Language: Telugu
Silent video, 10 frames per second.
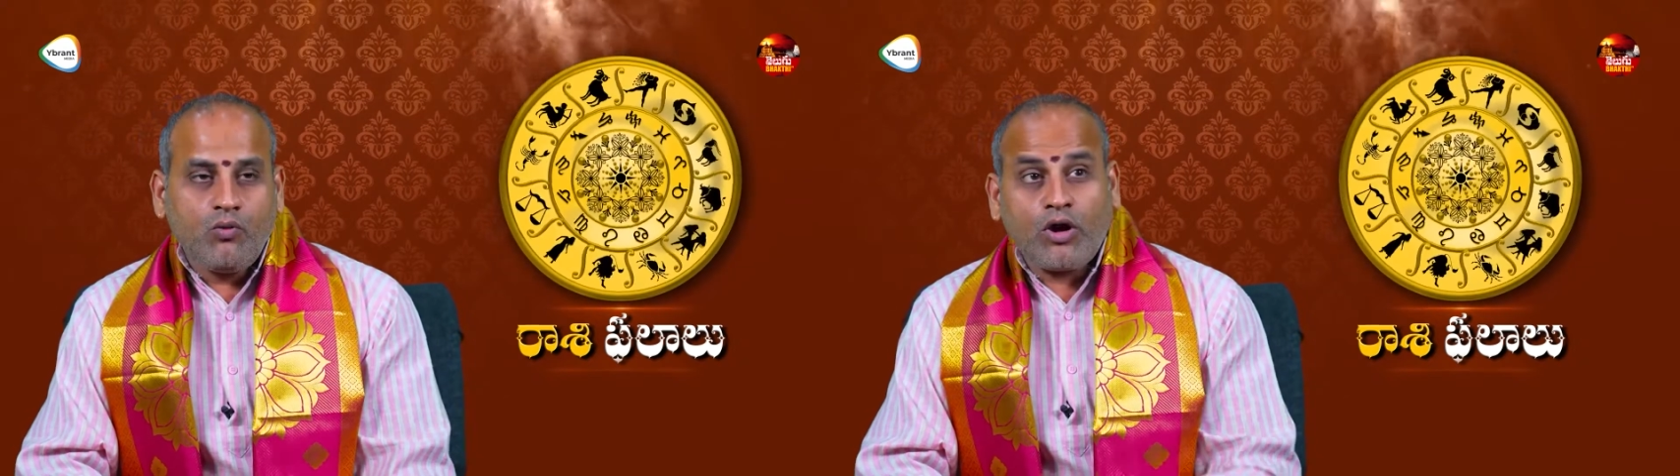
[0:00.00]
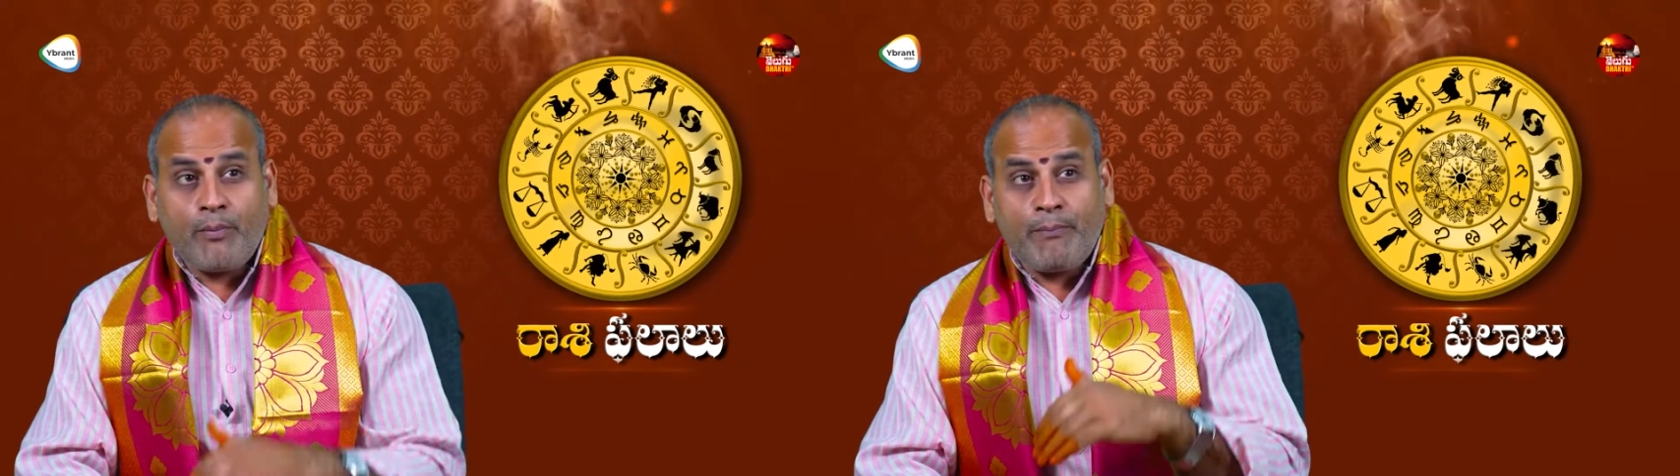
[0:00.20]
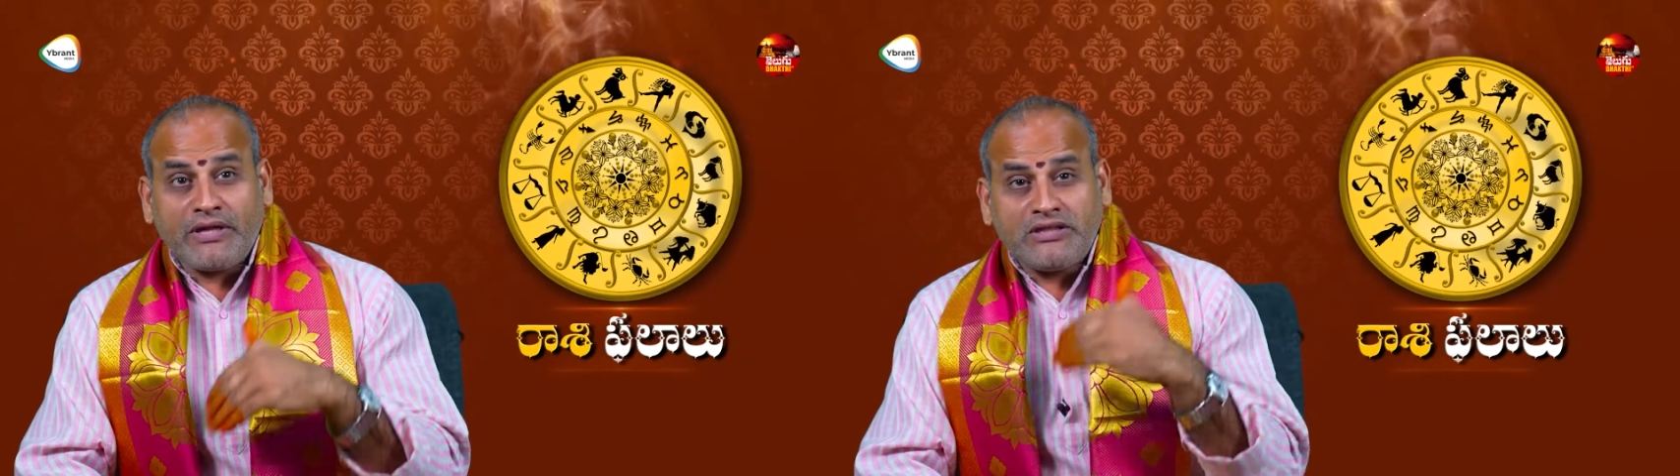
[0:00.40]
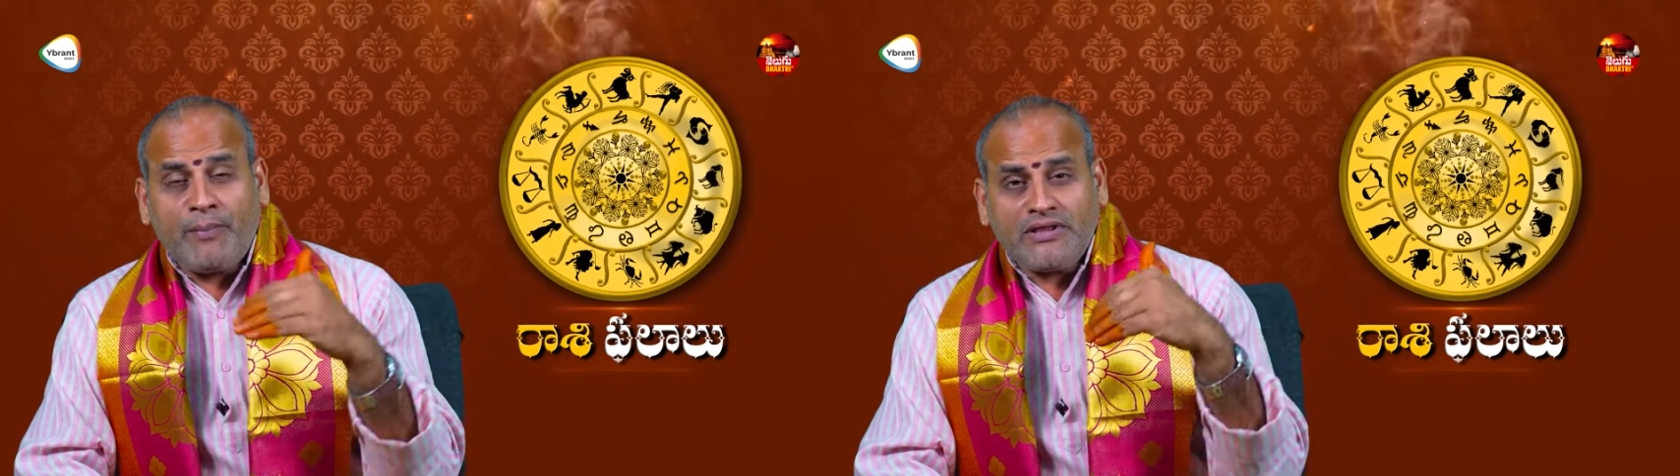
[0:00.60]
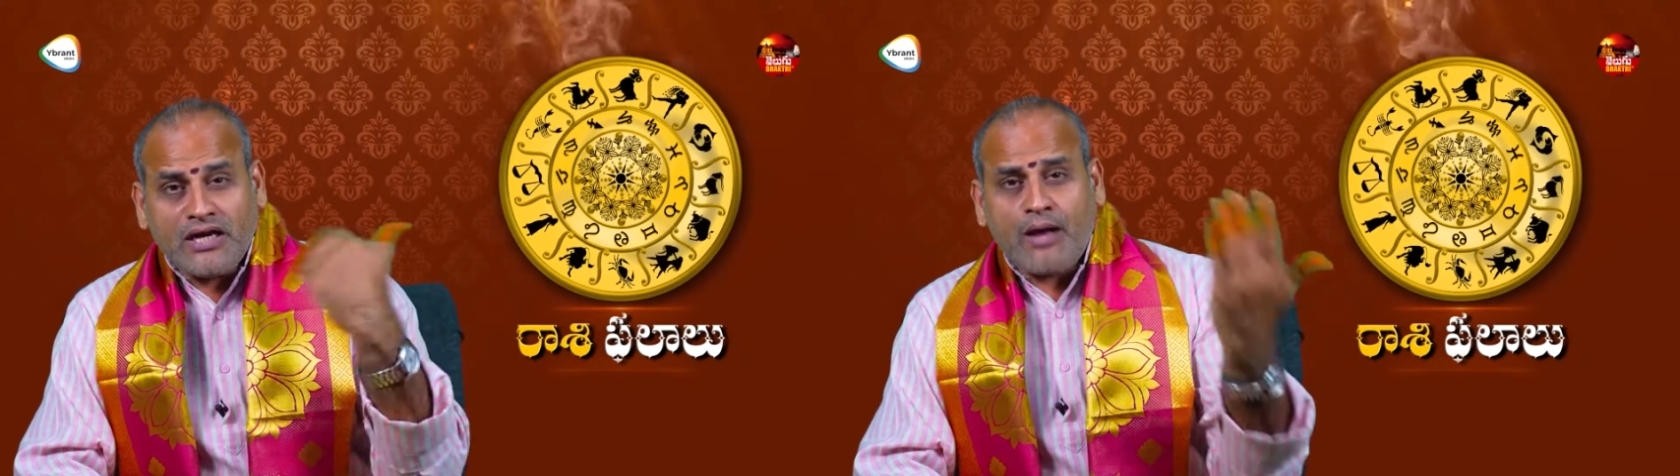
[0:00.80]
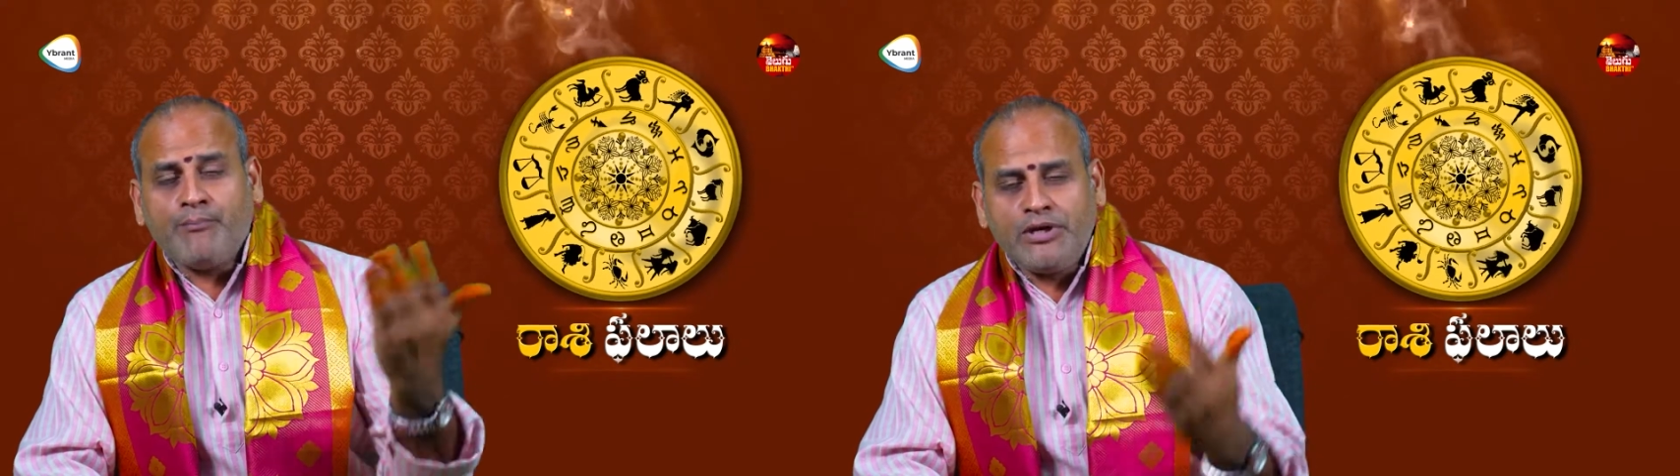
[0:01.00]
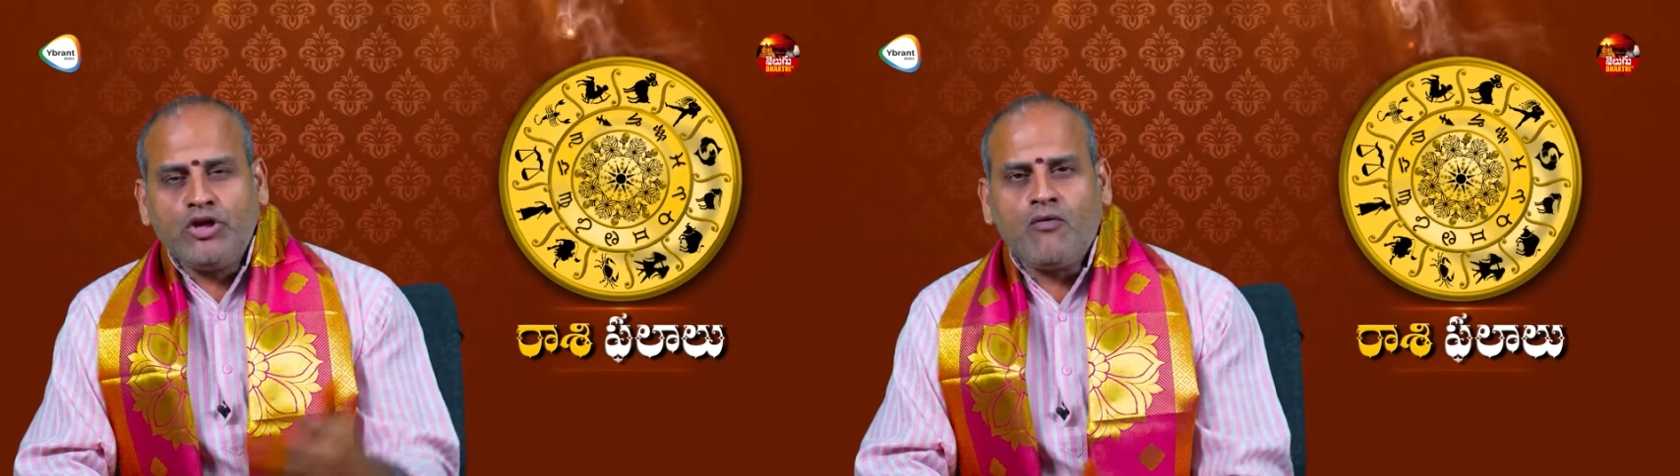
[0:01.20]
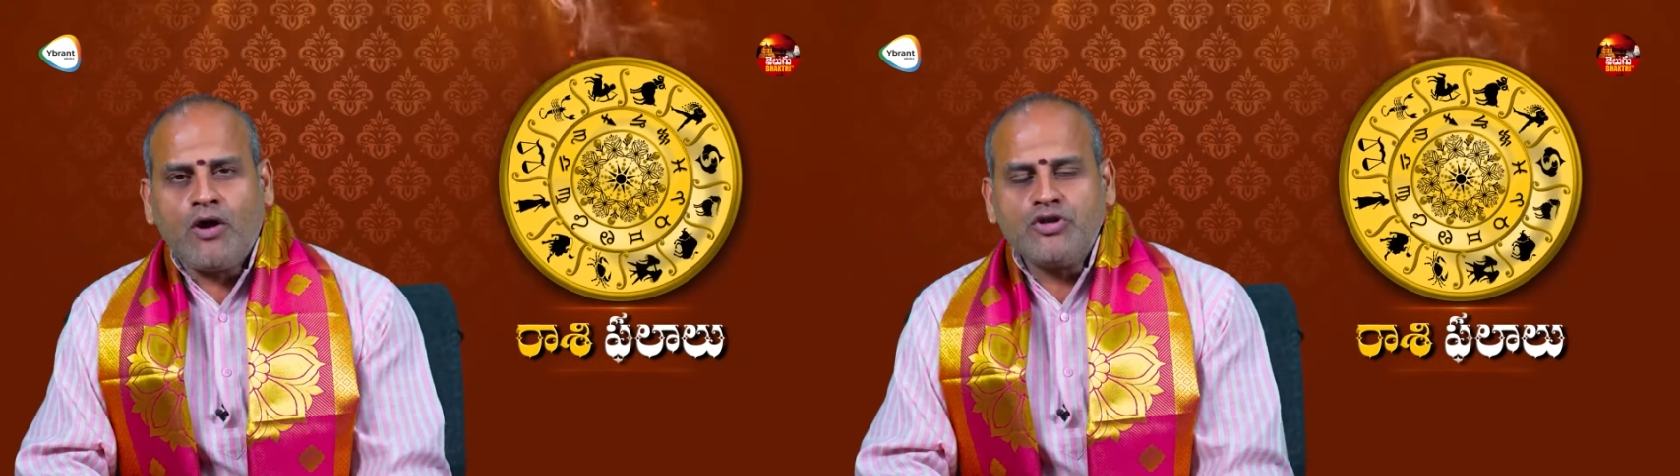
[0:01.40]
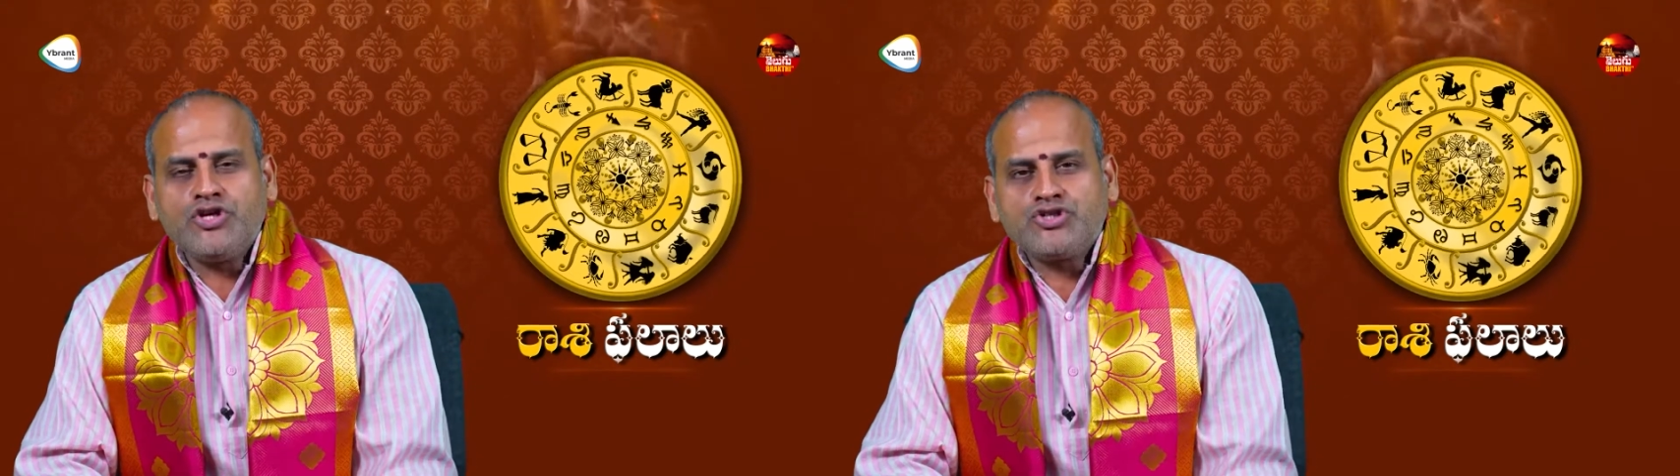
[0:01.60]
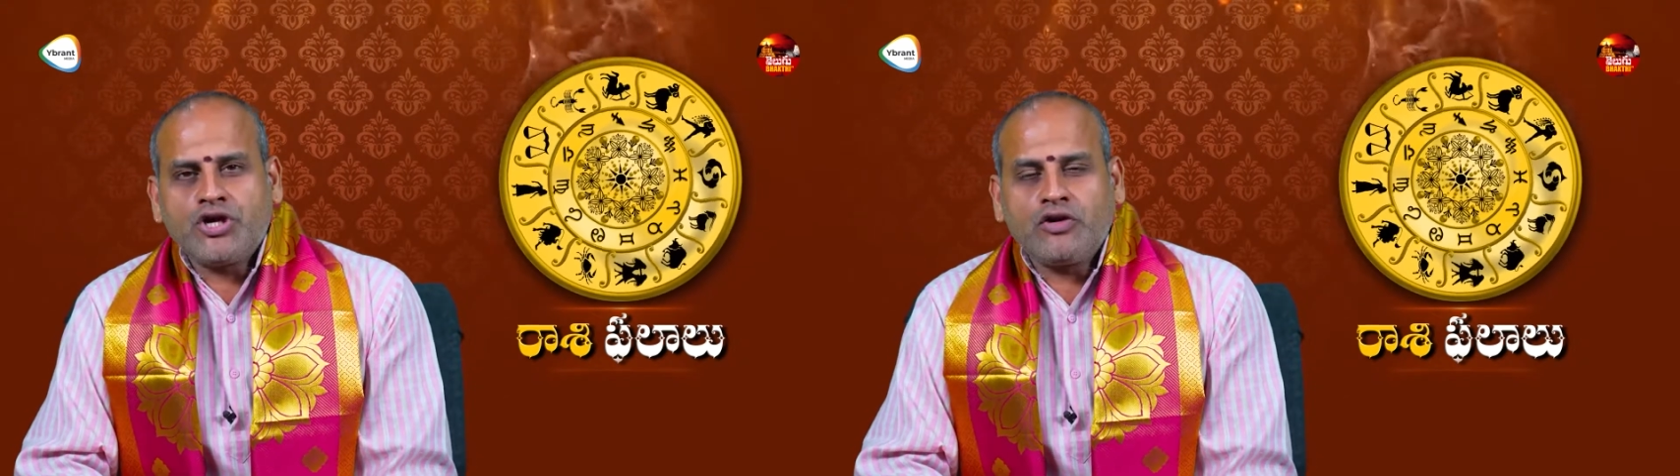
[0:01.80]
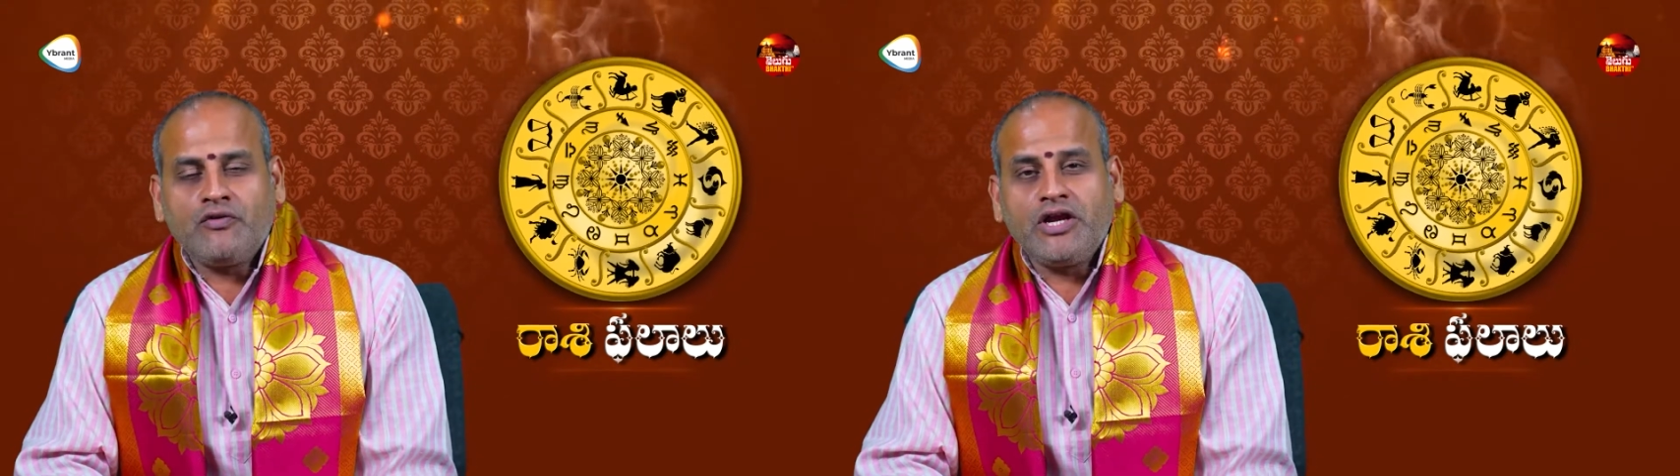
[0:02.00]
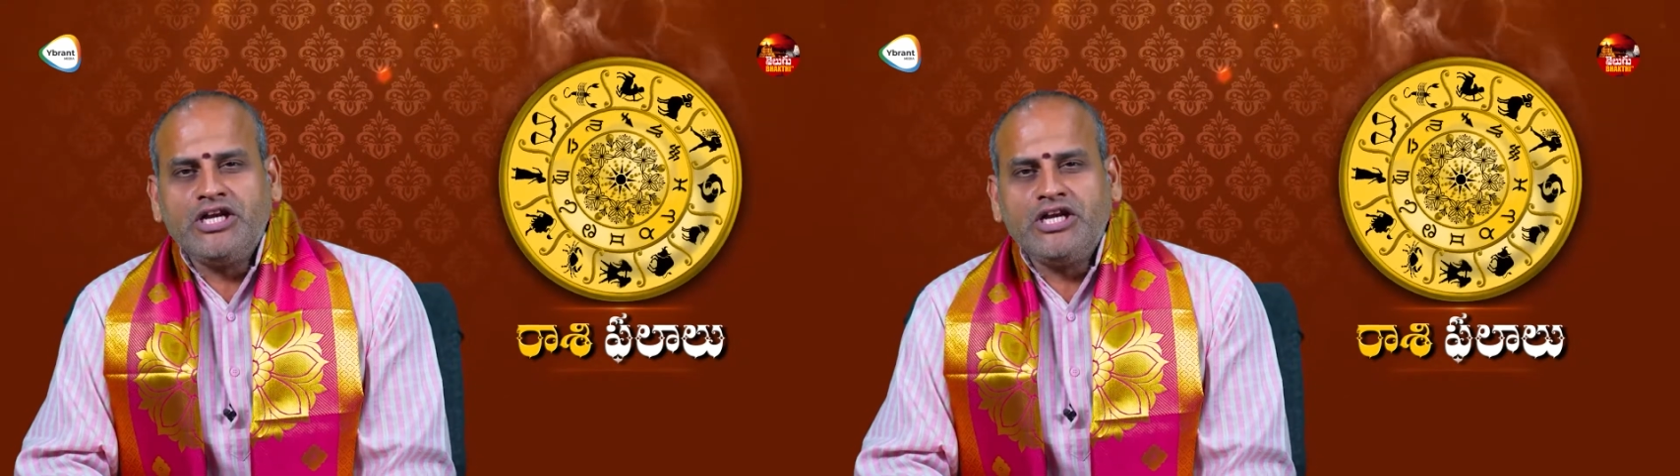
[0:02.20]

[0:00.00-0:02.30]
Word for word: ఒక పెద్ద పెద్ద కంపెనీలో వాళ్ళు చేస్తున్నటువంటి